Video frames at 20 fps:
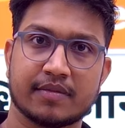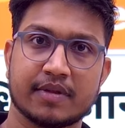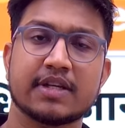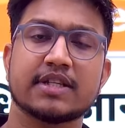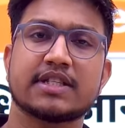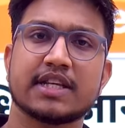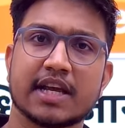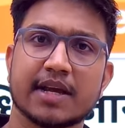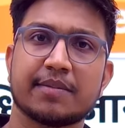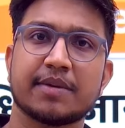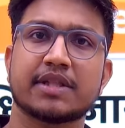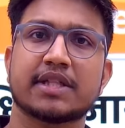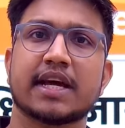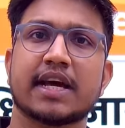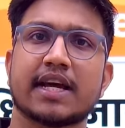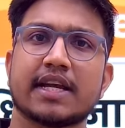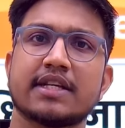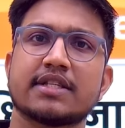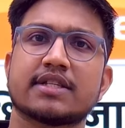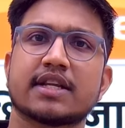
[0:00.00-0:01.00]
किसी की भी
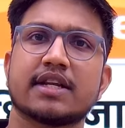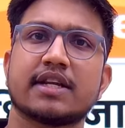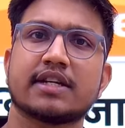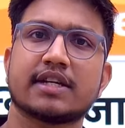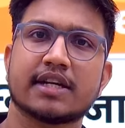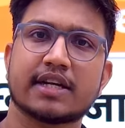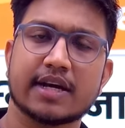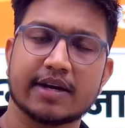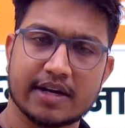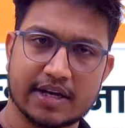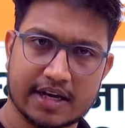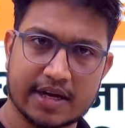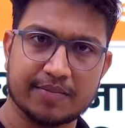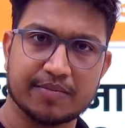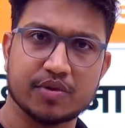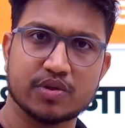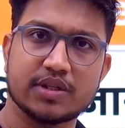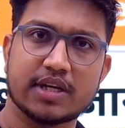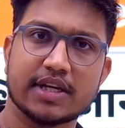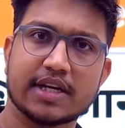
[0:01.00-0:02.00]
तैयारी से रिलेटेड अगर
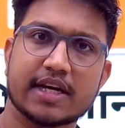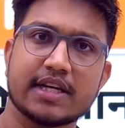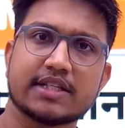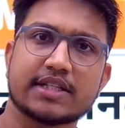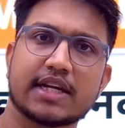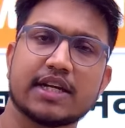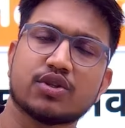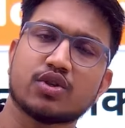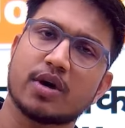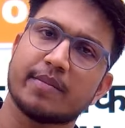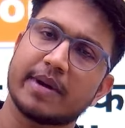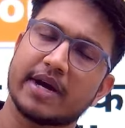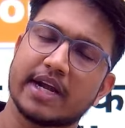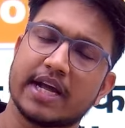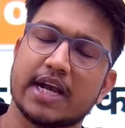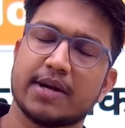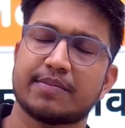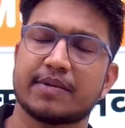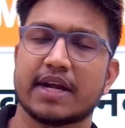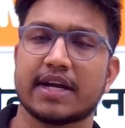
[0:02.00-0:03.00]
आपको जानकारी चाहिए तो हमारे
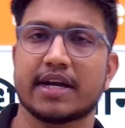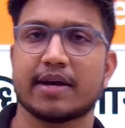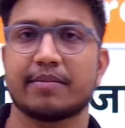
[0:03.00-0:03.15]
हेल्पलाइन